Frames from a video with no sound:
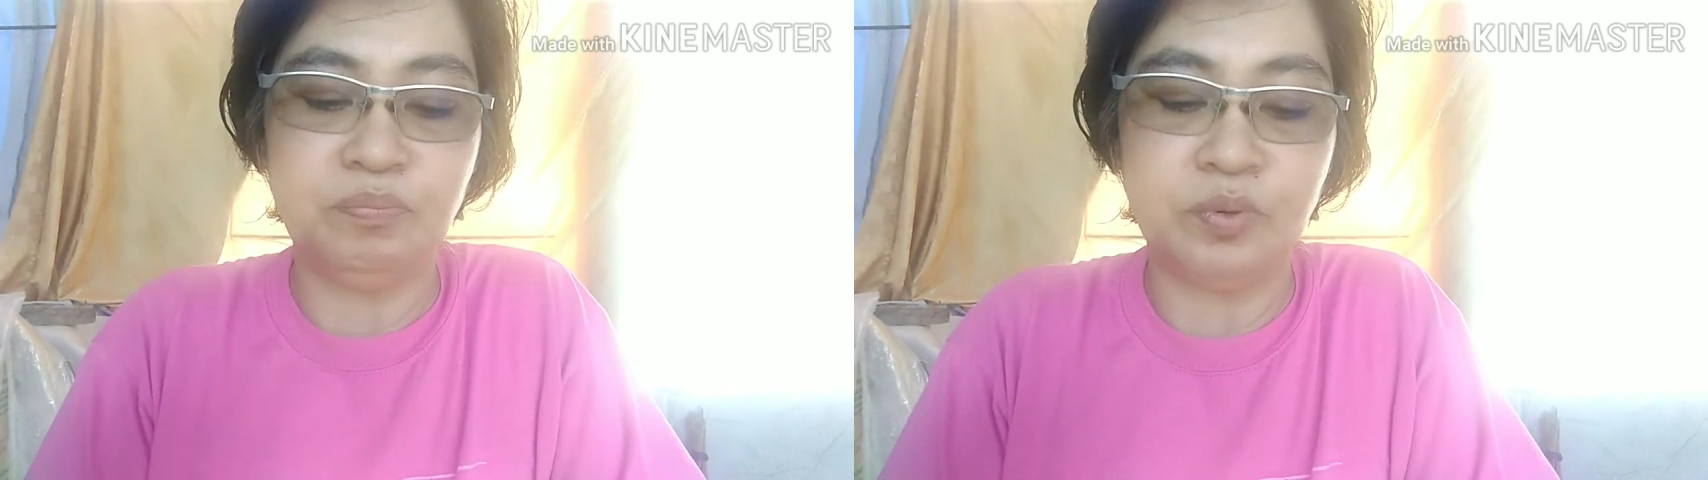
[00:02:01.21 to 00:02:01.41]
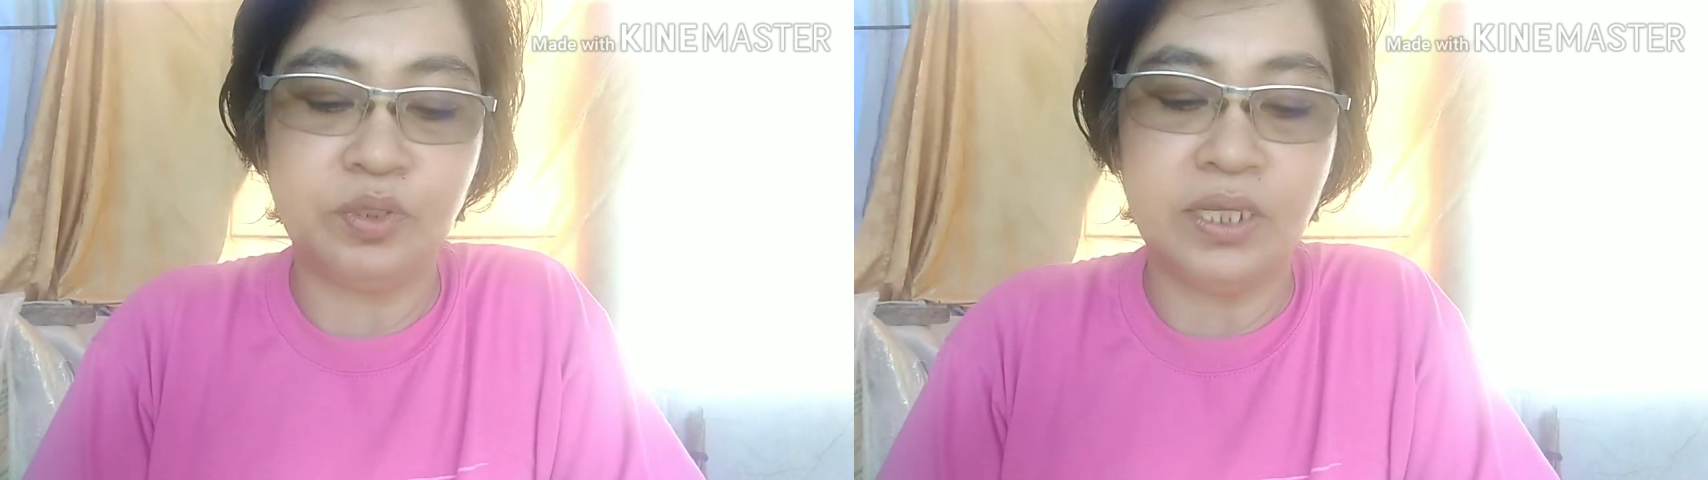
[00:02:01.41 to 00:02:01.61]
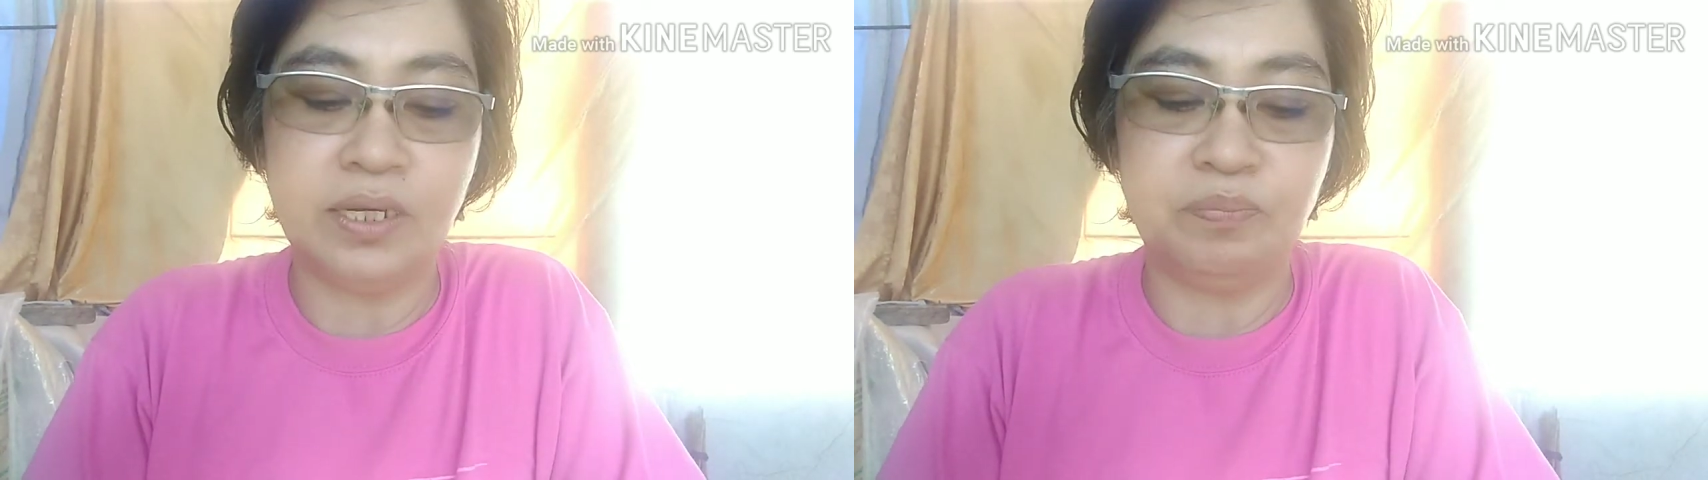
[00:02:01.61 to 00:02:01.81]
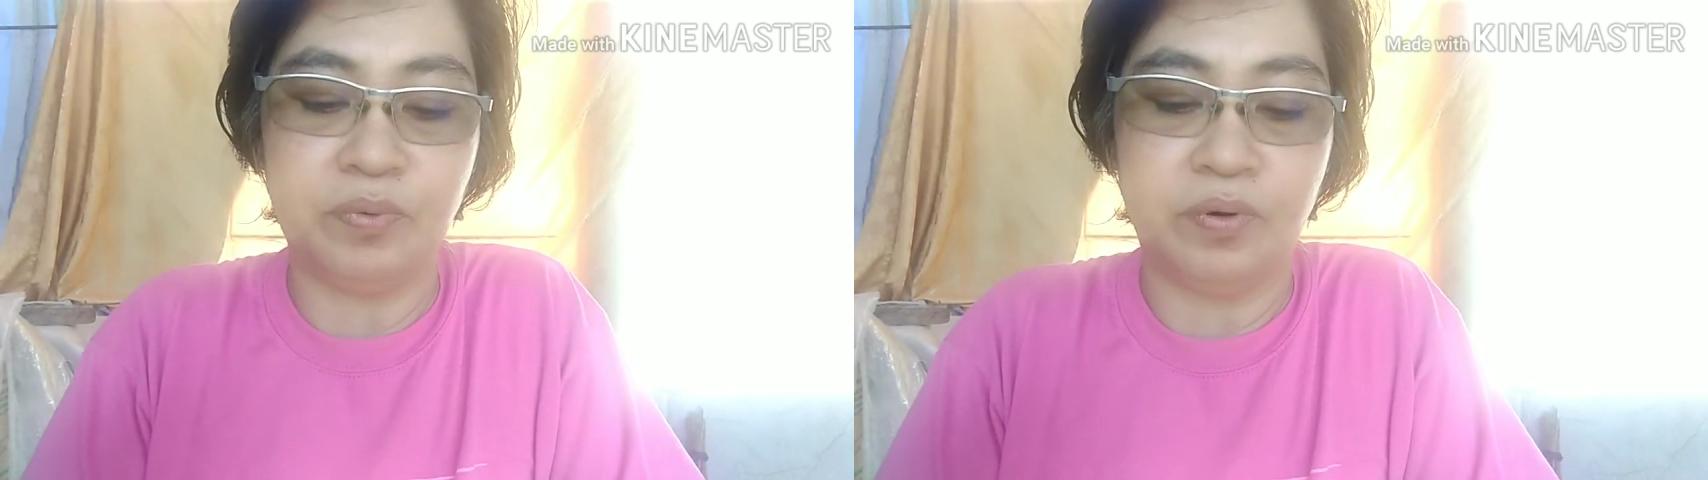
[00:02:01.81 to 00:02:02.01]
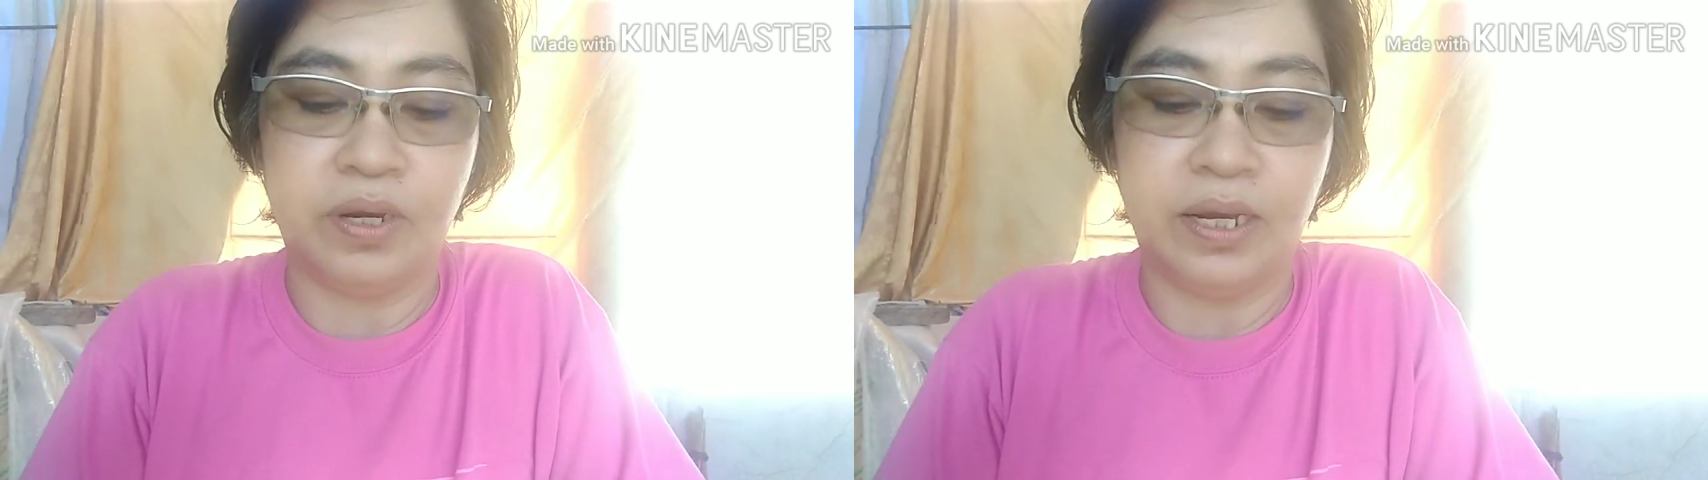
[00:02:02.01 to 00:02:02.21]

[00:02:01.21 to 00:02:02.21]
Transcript: Ang protina po